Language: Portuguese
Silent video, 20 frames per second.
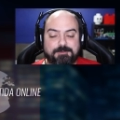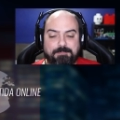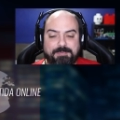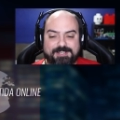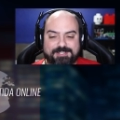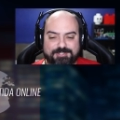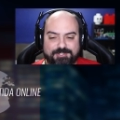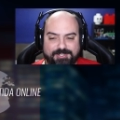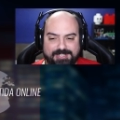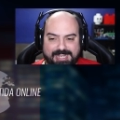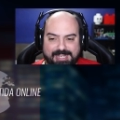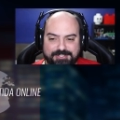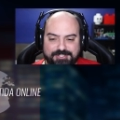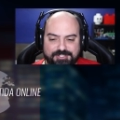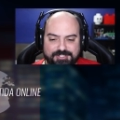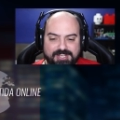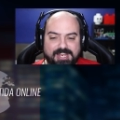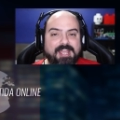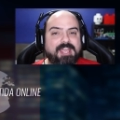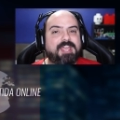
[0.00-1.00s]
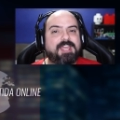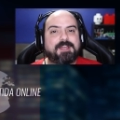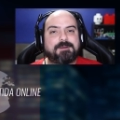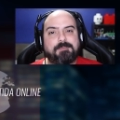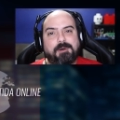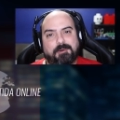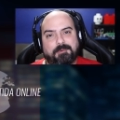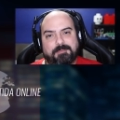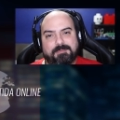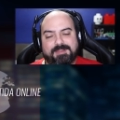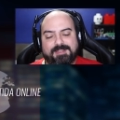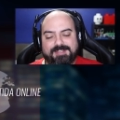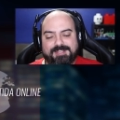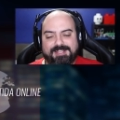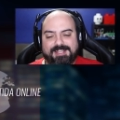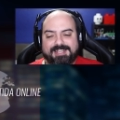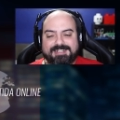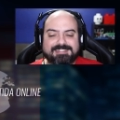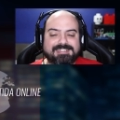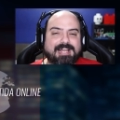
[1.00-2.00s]
de personagens, né? Bom,
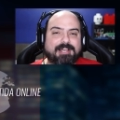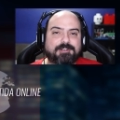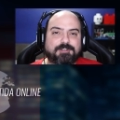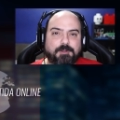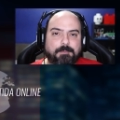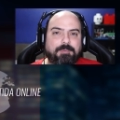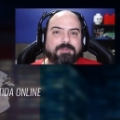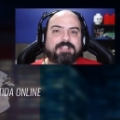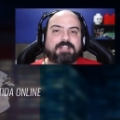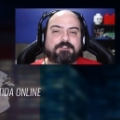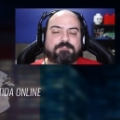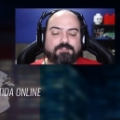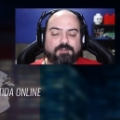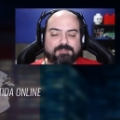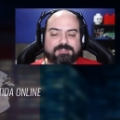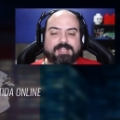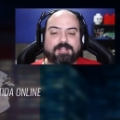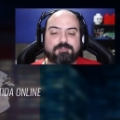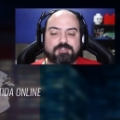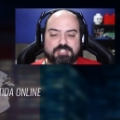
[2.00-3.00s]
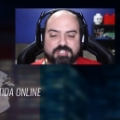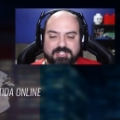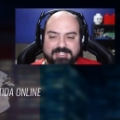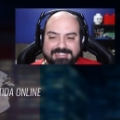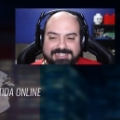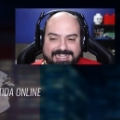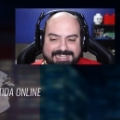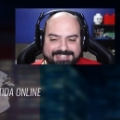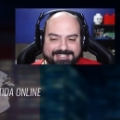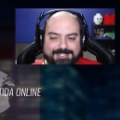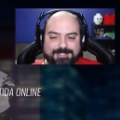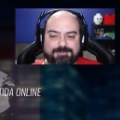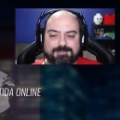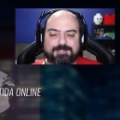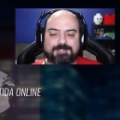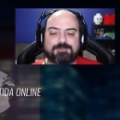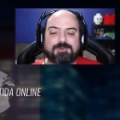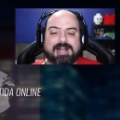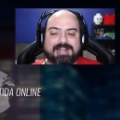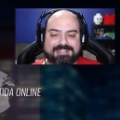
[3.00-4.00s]
claro, não poderia faltar os
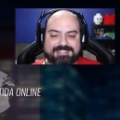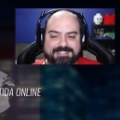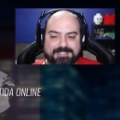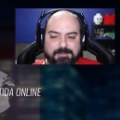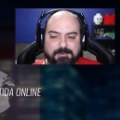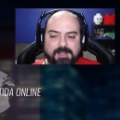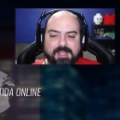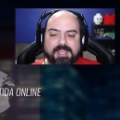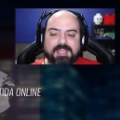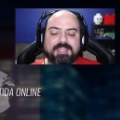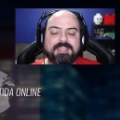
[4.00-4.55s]
clássicos, o Axel